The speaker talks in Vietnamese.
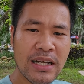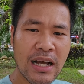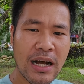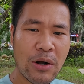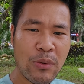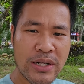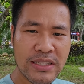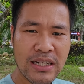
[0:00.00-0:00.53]

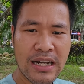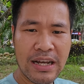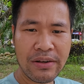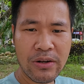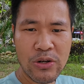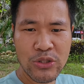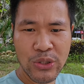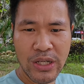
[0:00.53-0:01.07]
À, quay trở lại
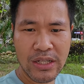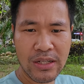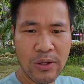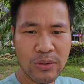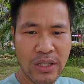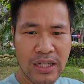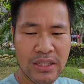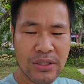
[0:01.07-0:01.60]
câu chuyện
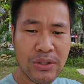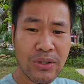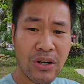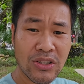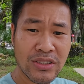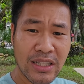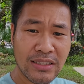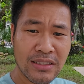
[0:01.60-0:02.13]
đầu tiên,
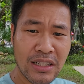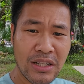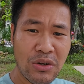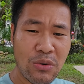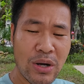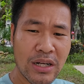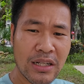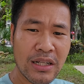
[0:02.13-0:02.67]
đó chính là liên
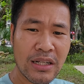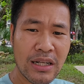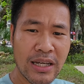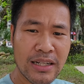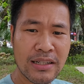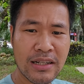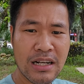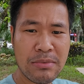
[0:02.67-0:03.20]
quan đến đất
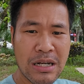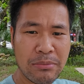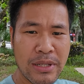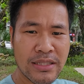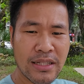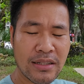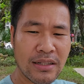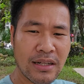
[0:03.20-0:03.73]
nền. Các bạn
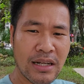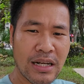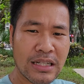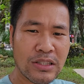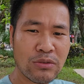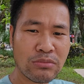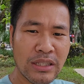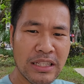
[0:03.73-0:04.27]
biết rằng là
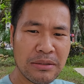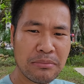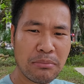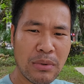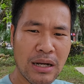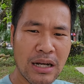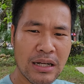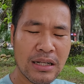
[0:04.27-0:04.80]
cái thông tin
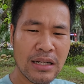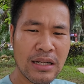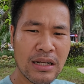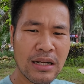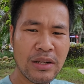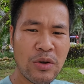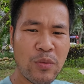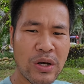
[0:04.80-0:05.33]
mà
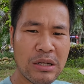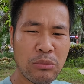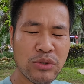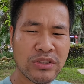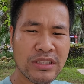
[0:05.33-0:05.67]
liên quan đến một